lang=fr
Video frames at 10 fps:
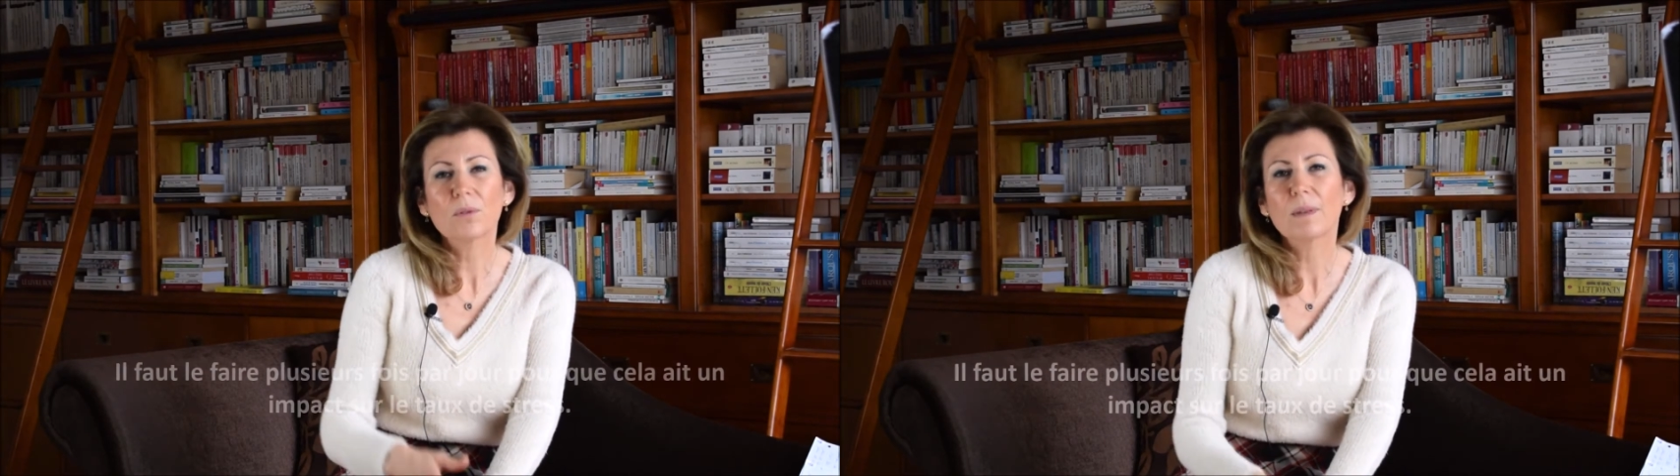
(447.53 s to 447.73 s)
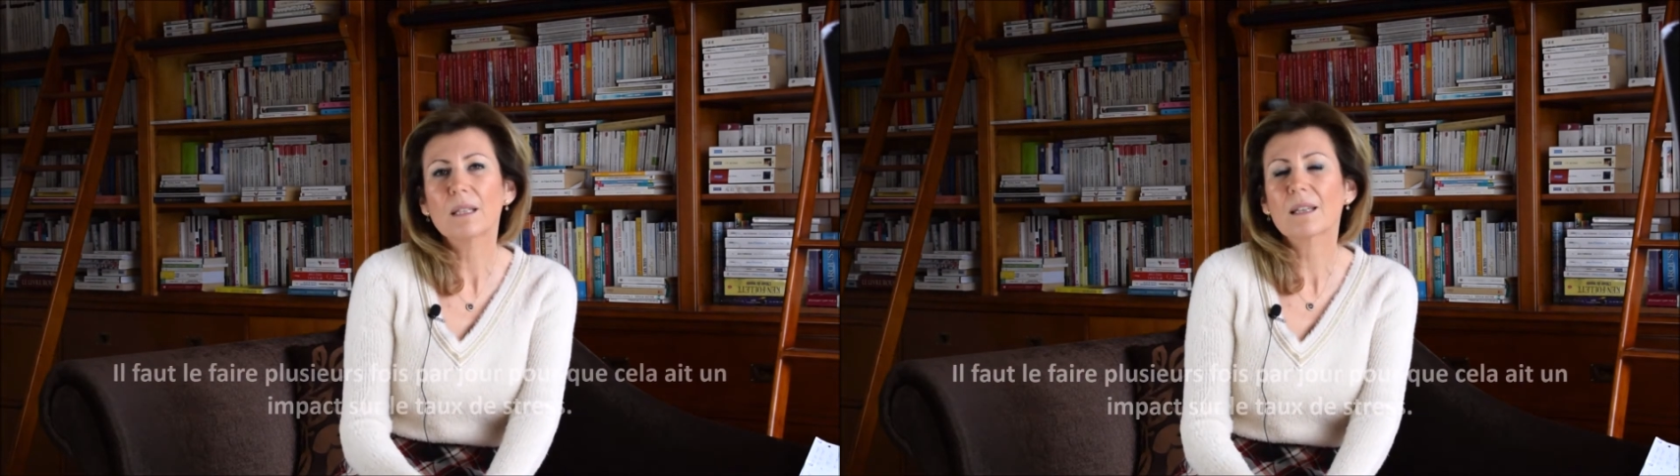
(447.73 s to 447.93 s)

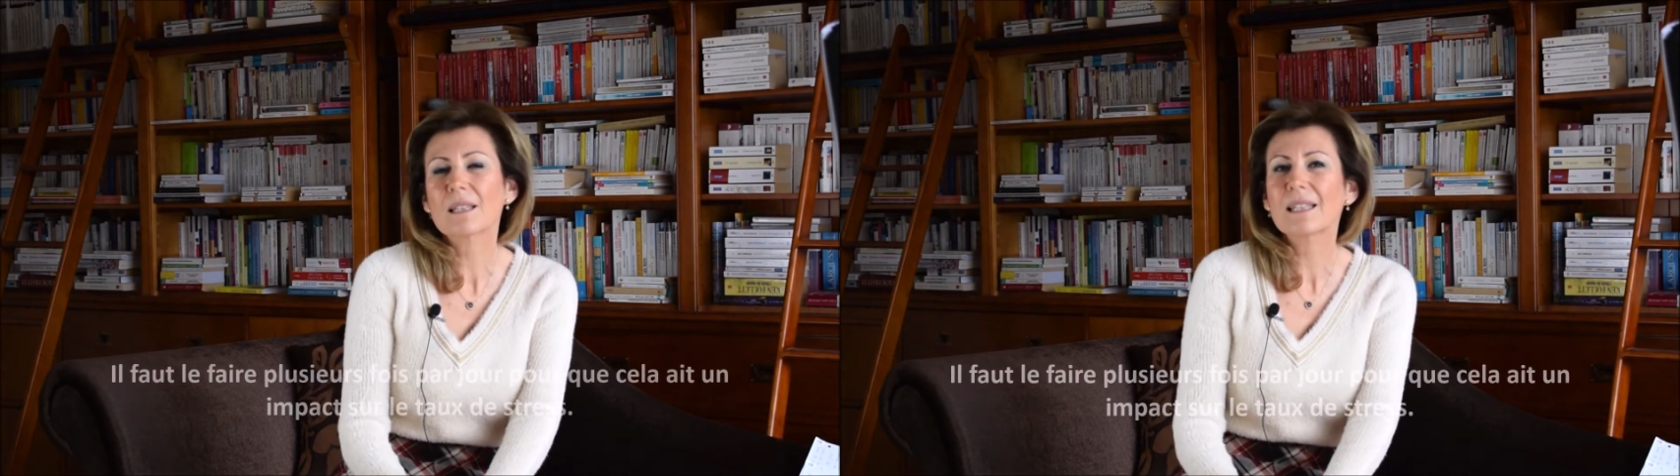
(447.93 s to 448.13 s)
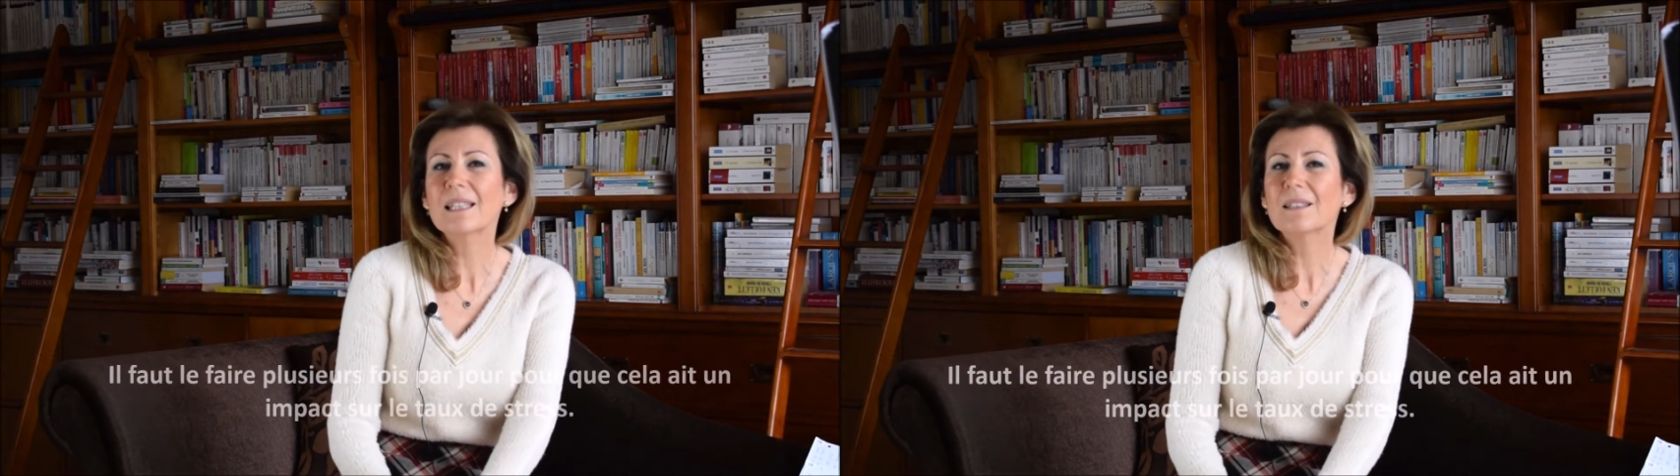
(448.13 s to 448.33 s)
de manière
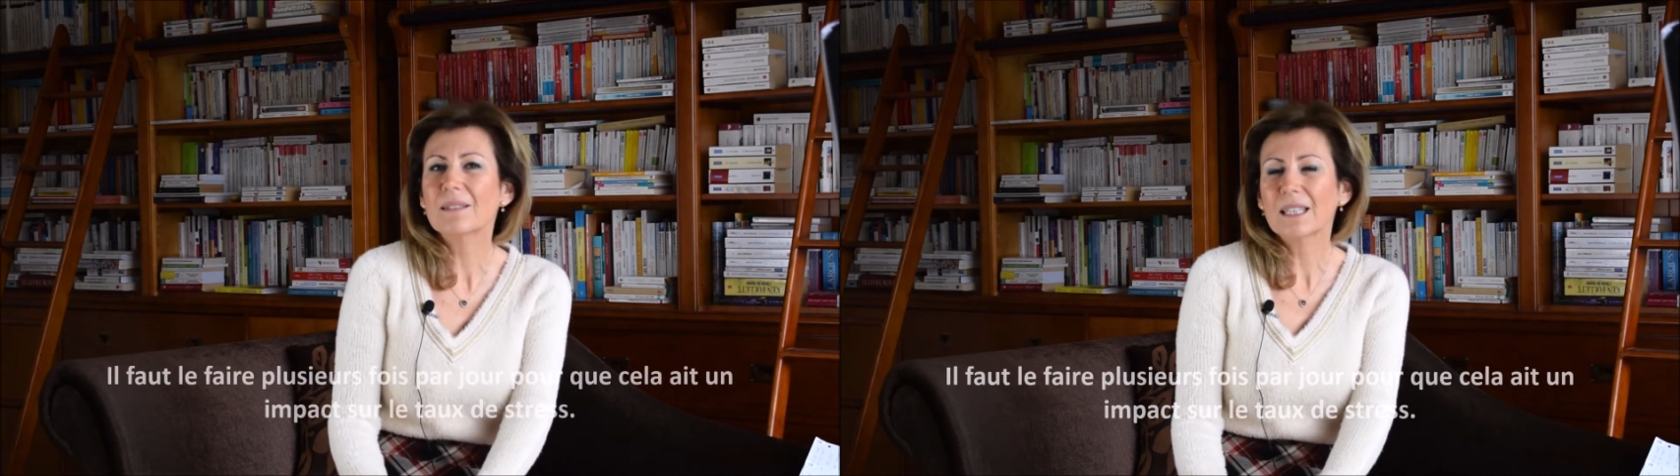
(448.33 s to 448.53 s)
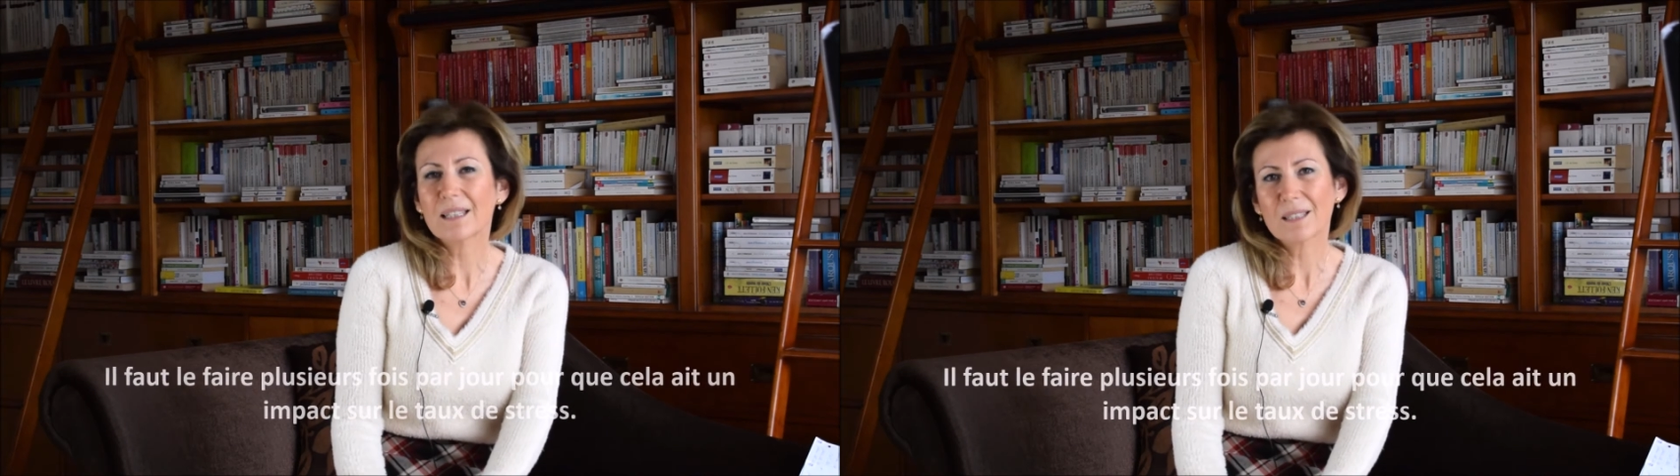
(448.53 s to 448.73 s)

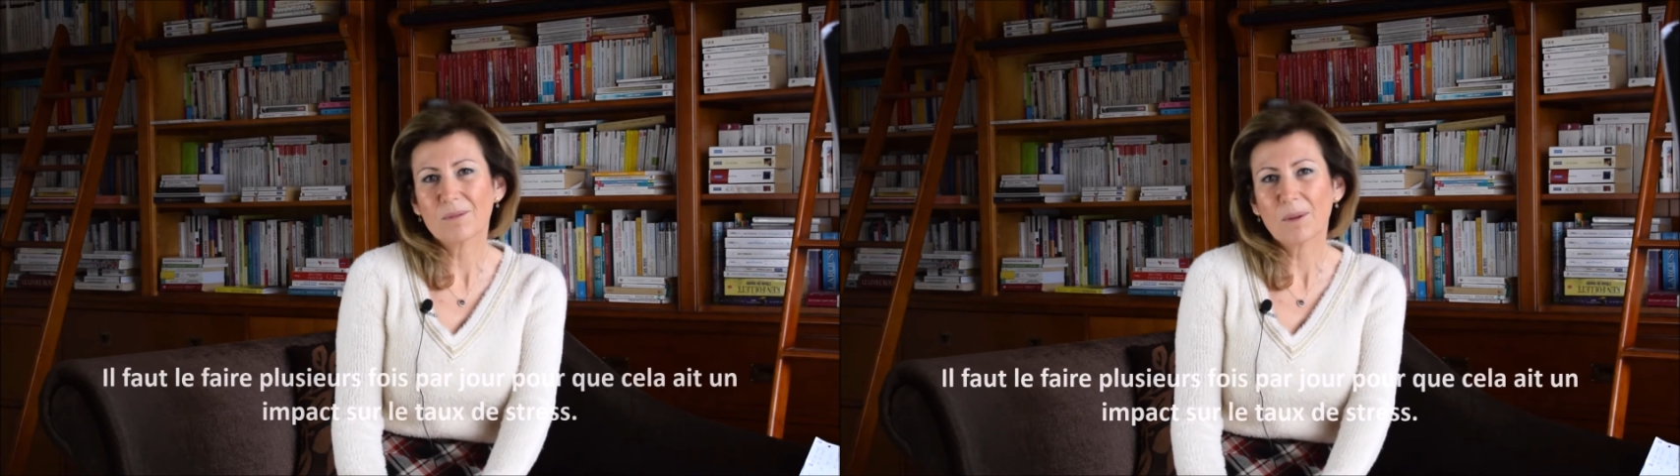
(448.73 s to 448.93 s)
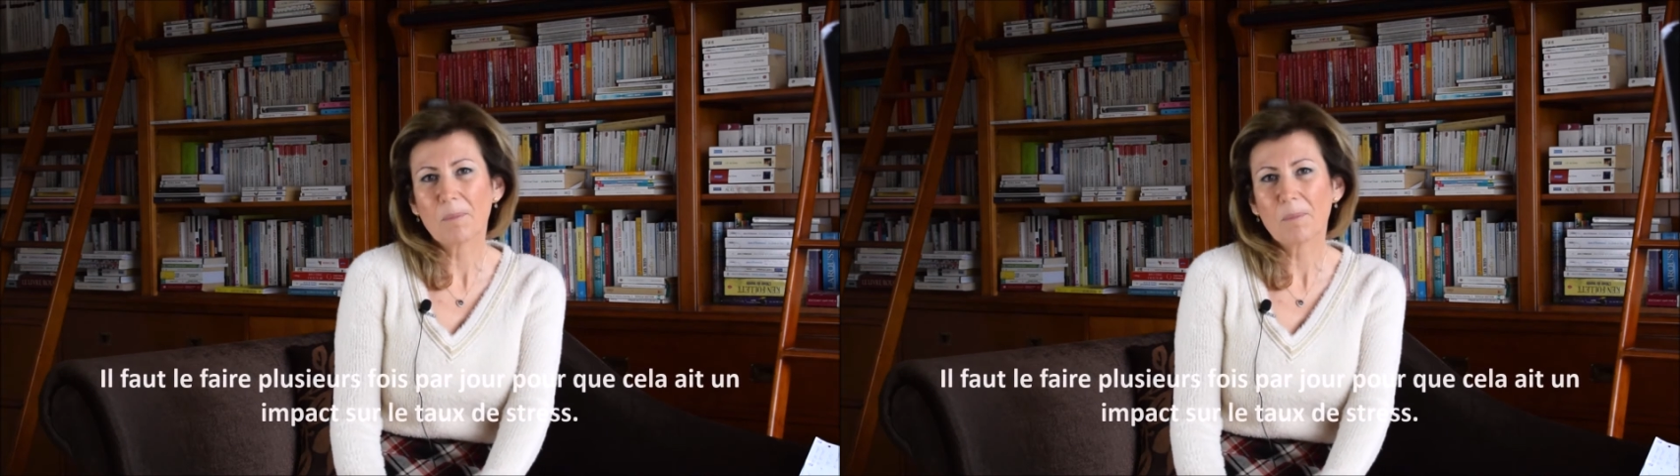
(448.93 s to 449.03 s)
significative.